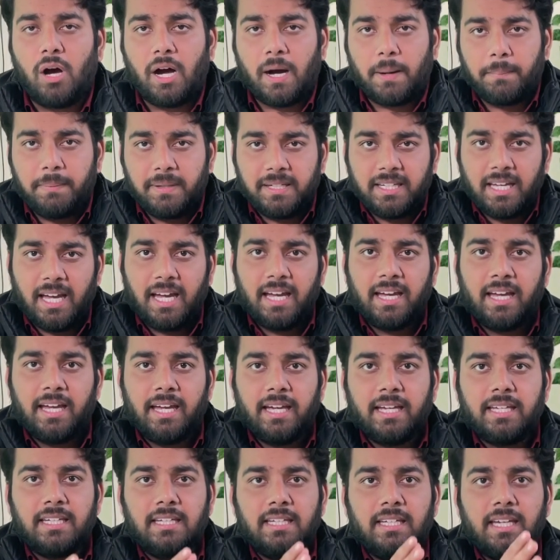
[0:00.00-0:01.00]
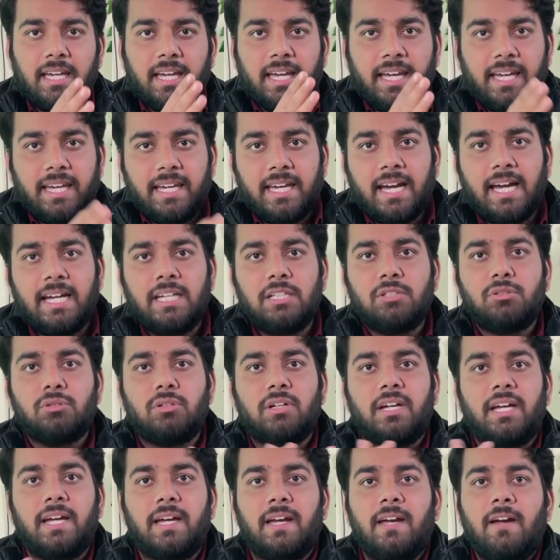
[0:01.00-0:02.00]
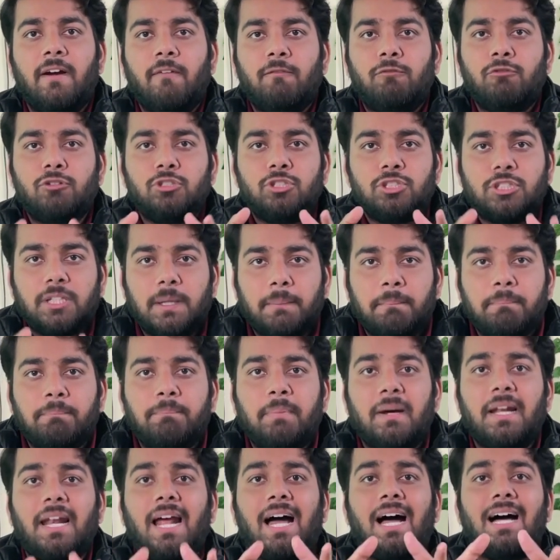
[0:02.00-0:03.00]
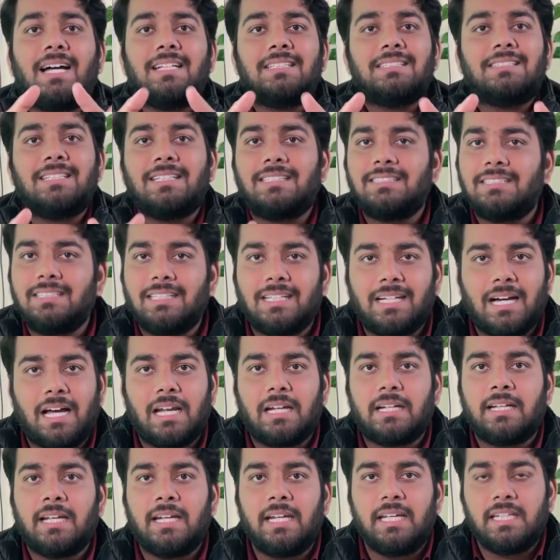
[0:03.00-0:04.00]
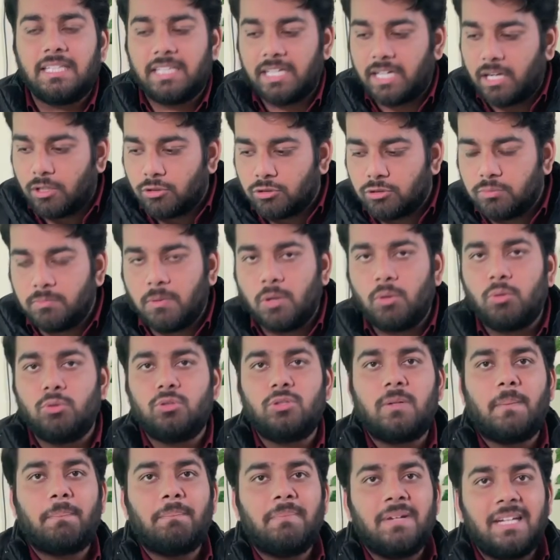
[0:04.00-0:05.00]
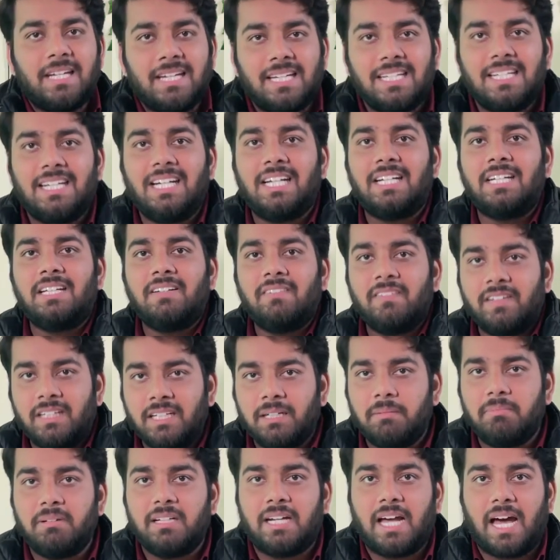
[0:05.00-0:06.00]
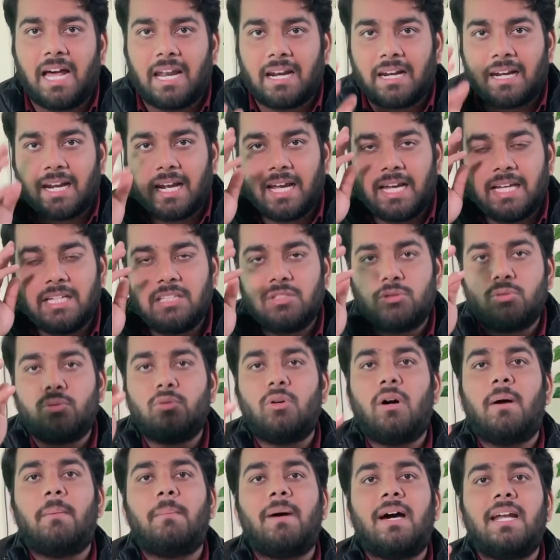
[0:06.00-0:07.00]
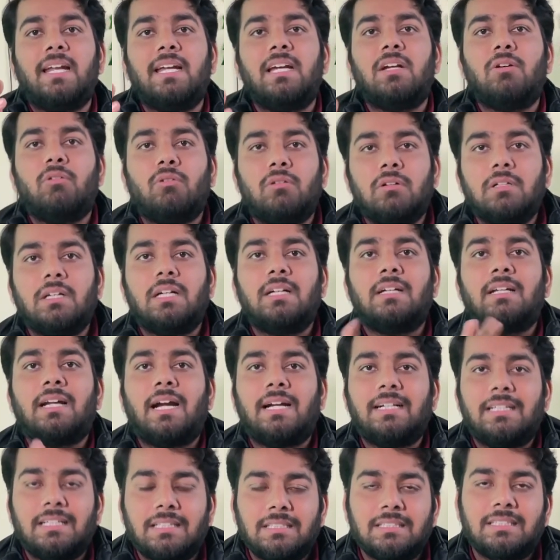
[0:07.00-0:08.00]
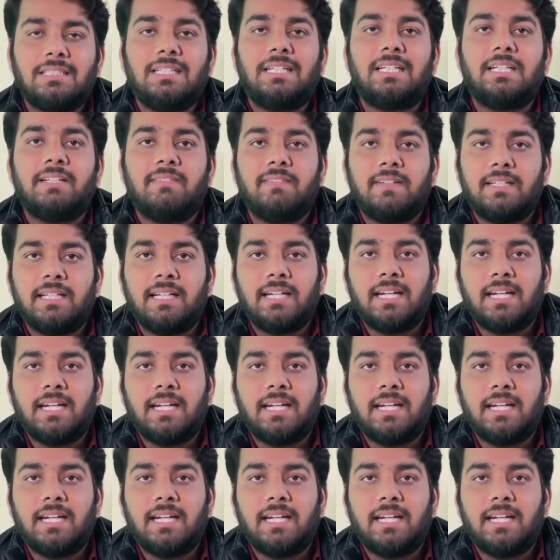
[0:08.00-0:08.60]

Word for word: अब क्या है कि एआई जो है वो सिंपल आंसर्स निकाल के नहीं दे रहा उसमें कुछ अपनी क्रिएटिविटी भी डाल रहा है जो हमारे कंटेंट राइटर्स क्रिएटिविटी